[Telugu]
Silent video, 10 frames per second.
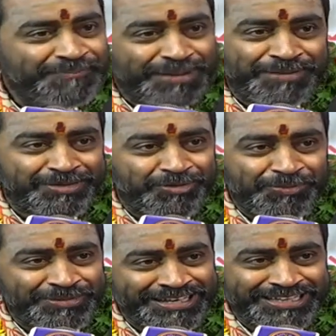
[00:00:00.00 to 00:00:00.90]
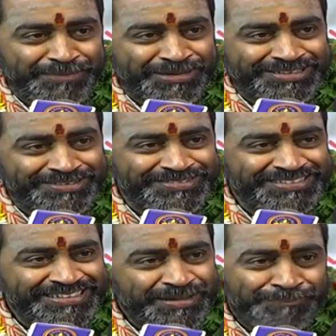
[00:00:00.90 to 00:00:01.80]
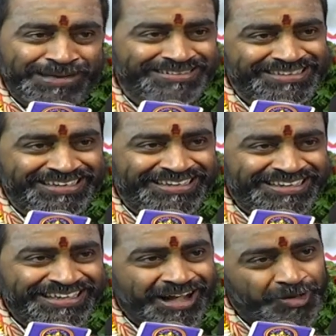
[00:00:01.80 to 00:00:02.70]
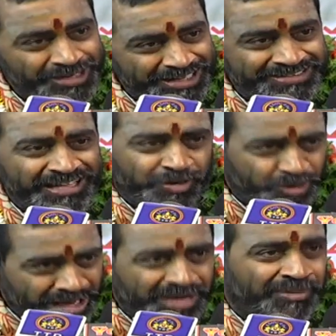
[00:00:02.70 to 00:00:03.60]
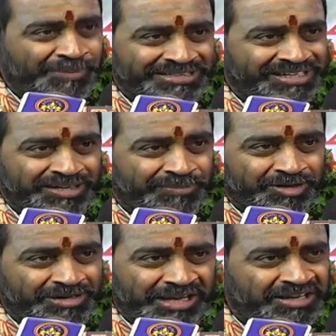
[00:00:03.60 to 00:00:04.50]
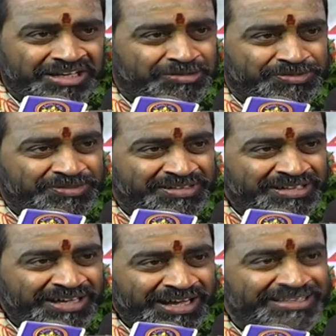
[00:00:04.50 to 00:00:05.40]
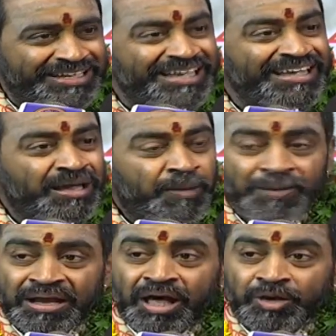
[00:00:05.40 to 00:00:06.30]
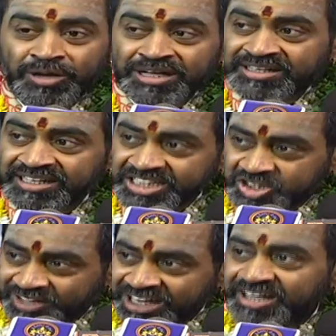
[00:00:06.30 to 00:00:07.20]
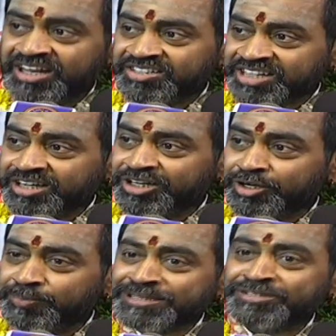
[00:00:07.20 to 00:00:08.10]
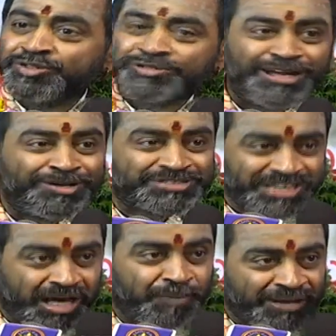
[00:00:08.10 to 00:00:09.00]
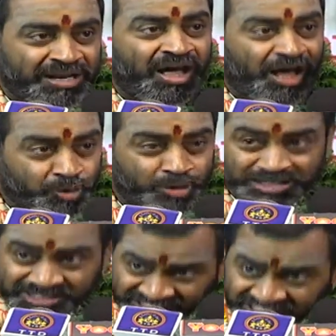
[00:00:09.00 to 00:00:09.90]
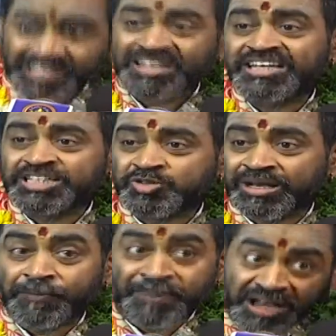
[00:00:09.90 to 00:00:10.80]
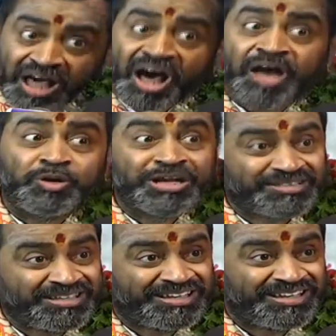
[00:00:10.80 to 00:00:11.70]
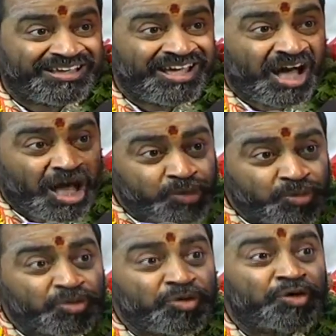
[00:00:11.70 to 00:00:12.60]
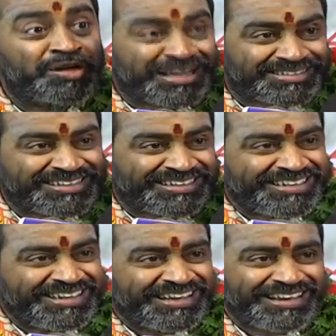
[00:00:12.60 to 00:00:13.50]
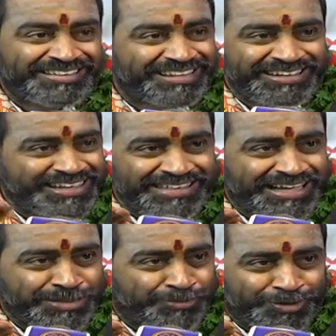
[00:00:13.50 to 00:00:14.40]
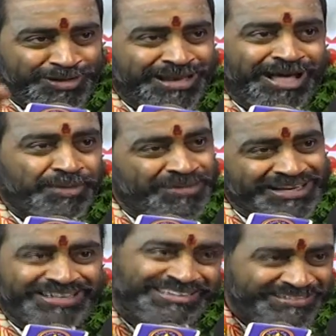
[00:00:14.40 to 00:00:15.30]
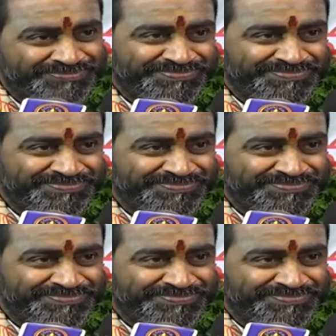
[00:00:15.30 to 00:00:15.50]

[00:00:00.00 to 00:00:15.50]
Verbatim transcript: పరమాత్మ వైపు తిరిగితే మాత్రం భక్తి అనురక్తి అనురాగమే భక్తి అండి మరొకటి ఏం లేదు అందుకే పరా అనురక్తి ఈశ్వరే అన్నాడు సాంజీయుడు భక్తి సూత్రాల్లో సా పరా అనురక్తి ఈశ్వరే పరా అనురక్తి అనురక్తి రక్తి అంటే ఇందాక చెప్పుకున్న రాగమే రక్తి